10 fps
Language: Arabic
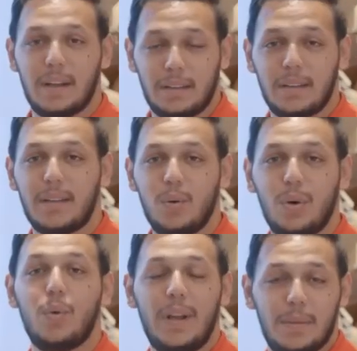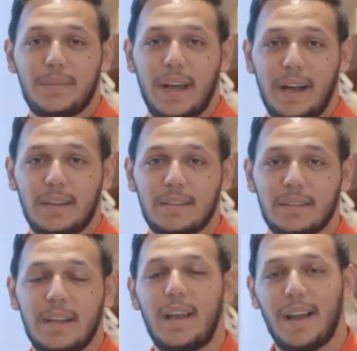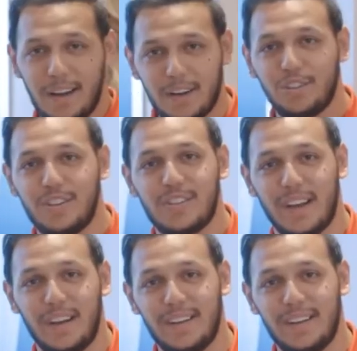للتطور والإبداع أنا رشيد زغل